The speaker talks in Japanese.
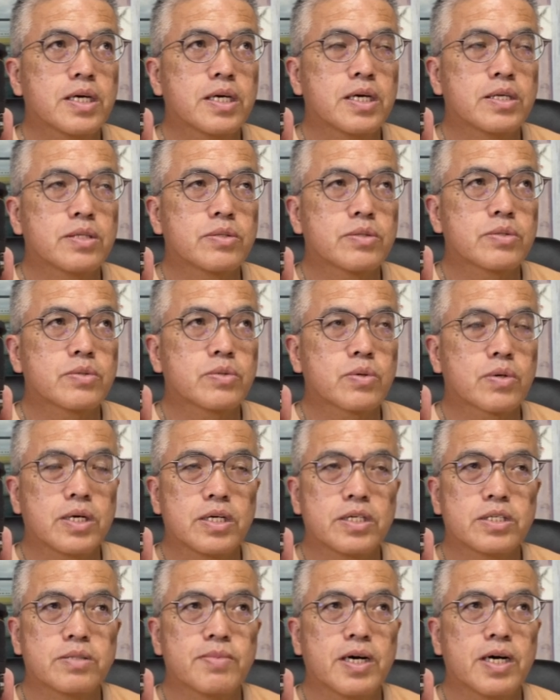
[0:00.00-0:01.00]
円とか
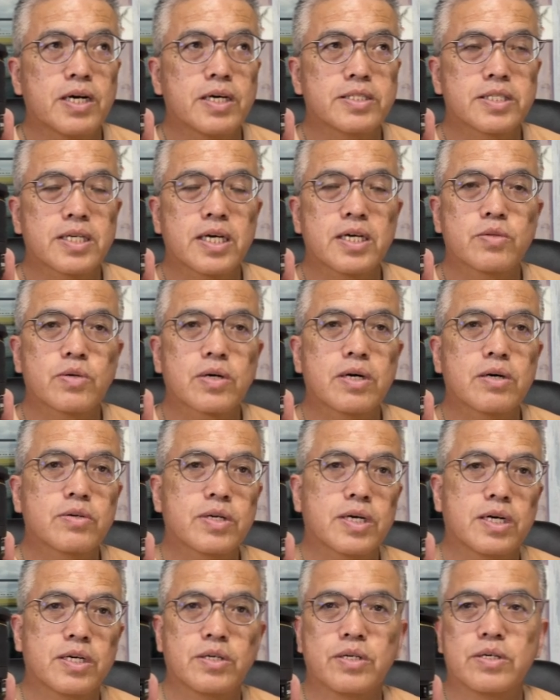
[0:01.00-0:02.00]
18,000円とかぐ
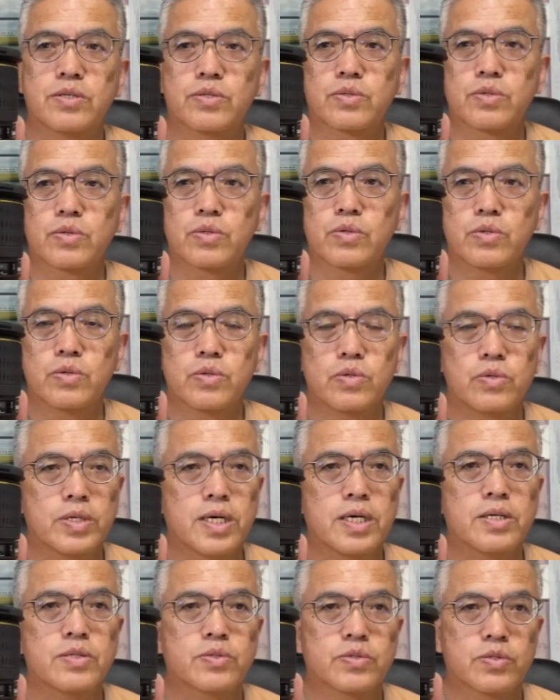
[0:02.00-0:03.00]
らいする
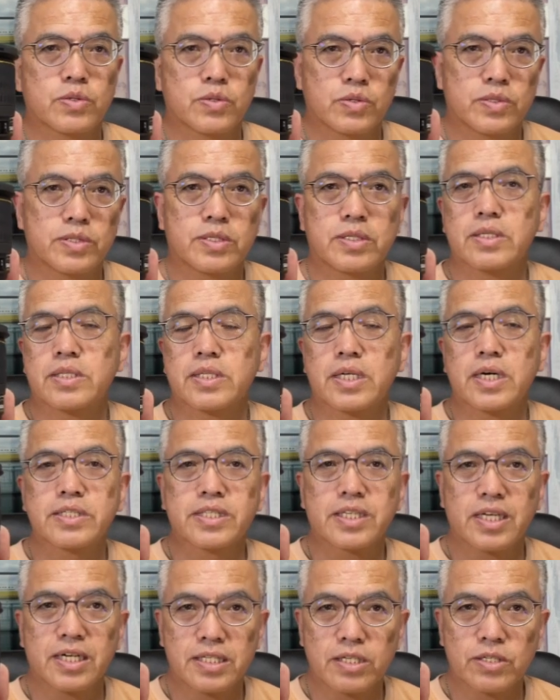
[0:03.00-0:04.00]
レンズだっ
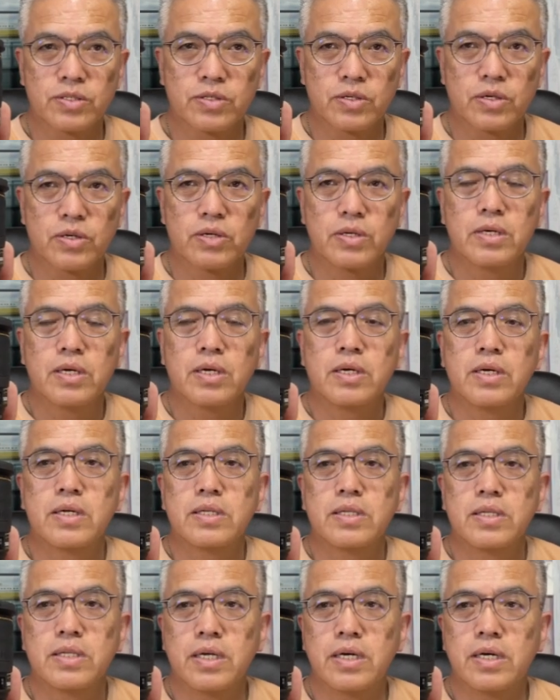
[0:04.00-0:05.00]
たんですよ。
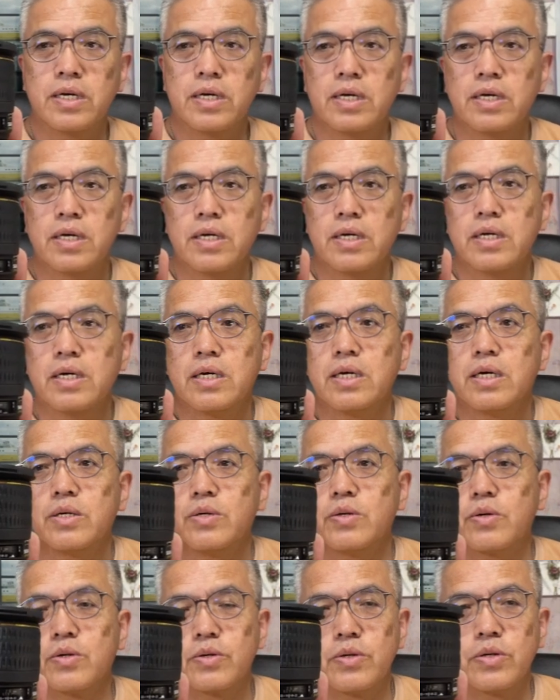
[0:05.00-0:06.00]
で
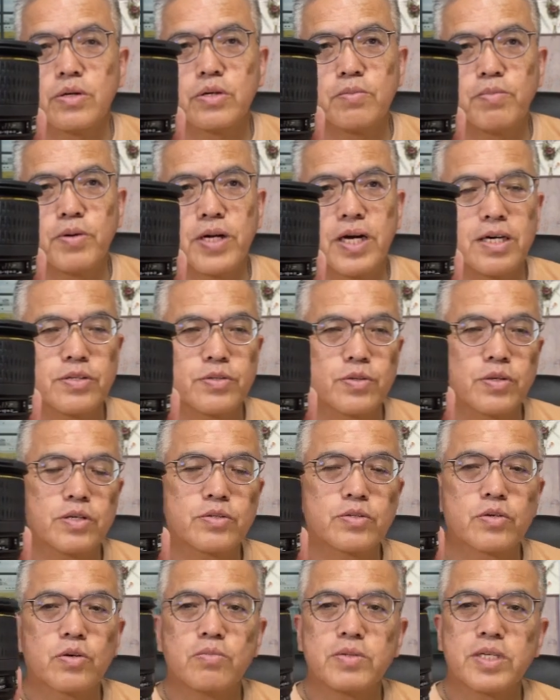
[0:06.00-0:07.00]
よく
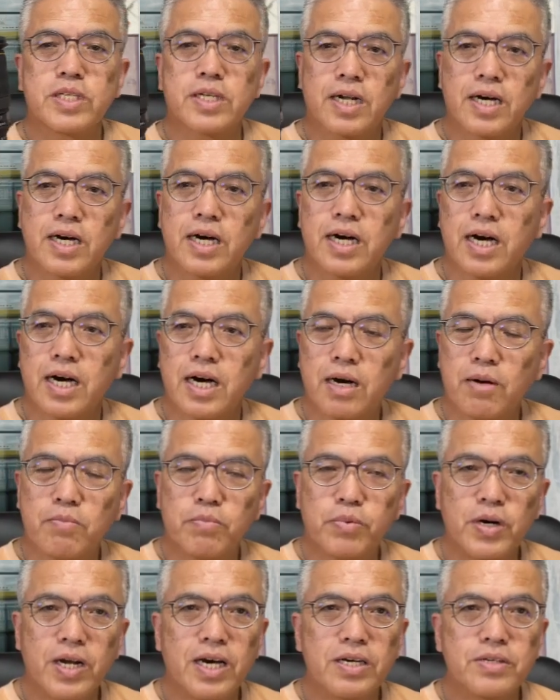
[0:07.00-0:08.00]
プライスリストを見たら、
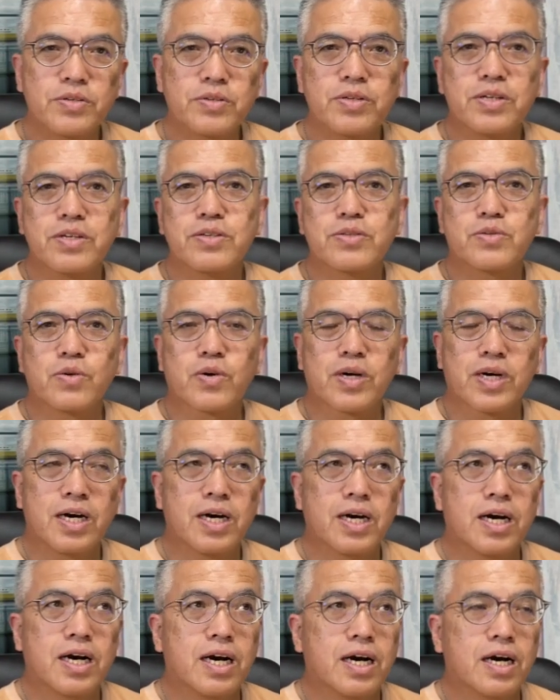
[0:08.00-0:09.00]
プライスリスト
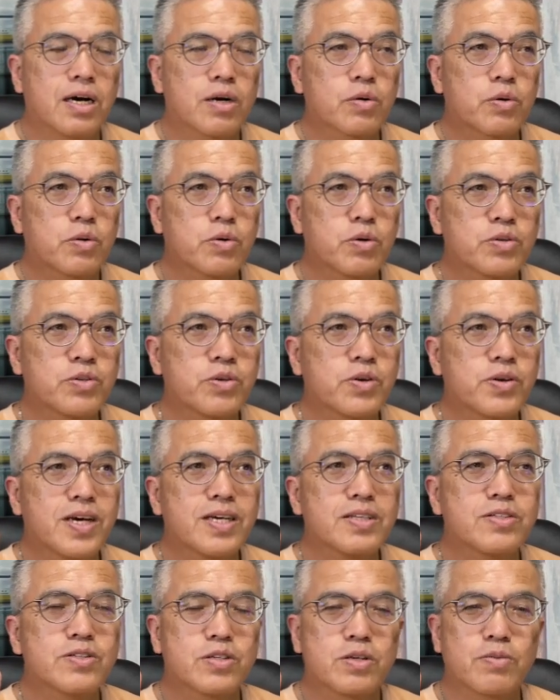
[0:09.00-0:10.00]
がこの
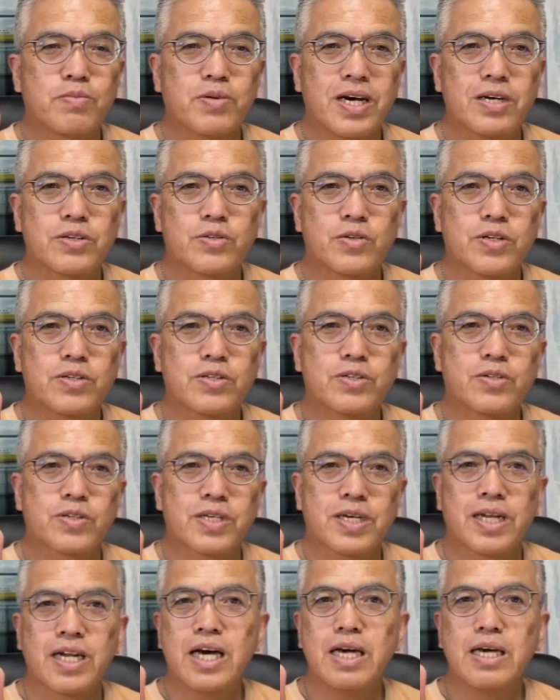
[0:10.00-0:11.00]
レンズのプライスリスト
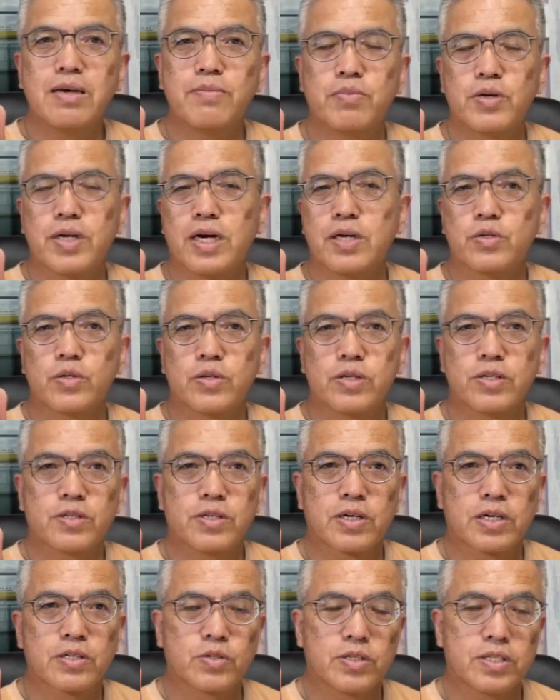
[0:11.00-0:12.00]
じゃない
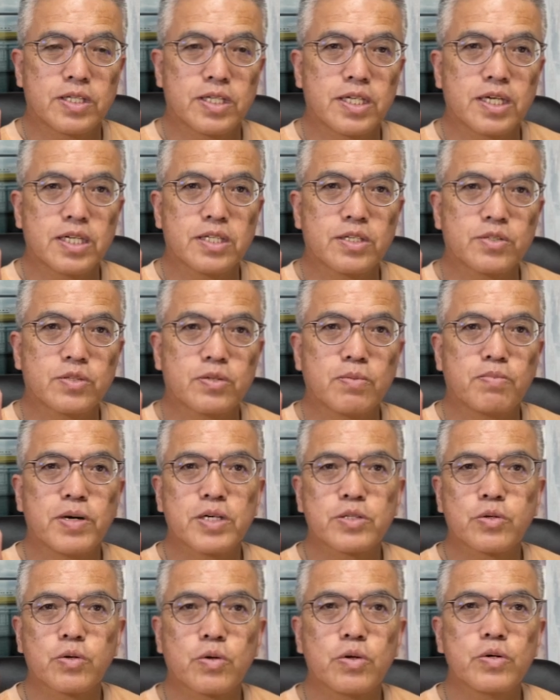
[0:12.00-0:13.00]
プライスリストがついてたんですよ。
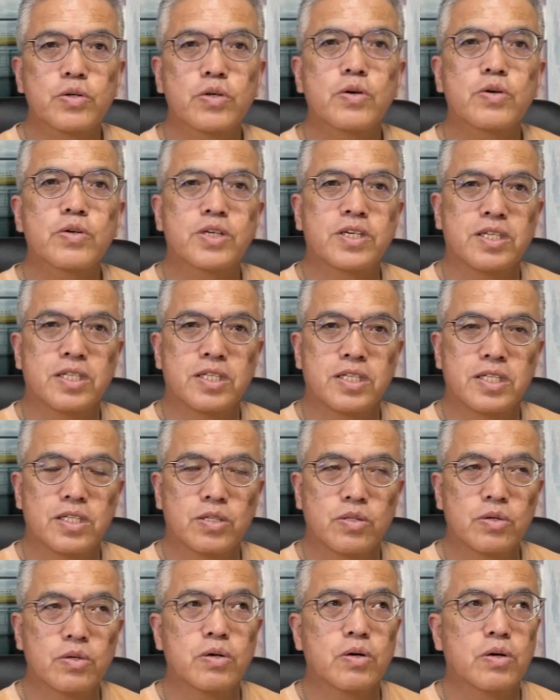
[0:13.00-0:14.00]
パソコン用品
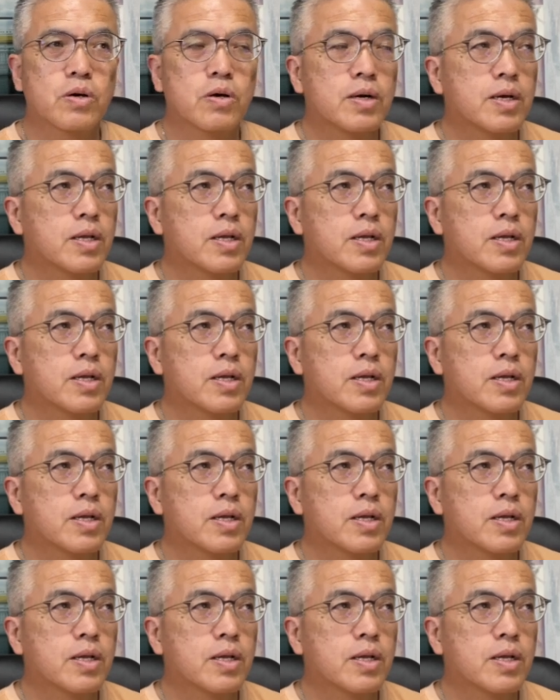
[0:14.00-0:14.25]
の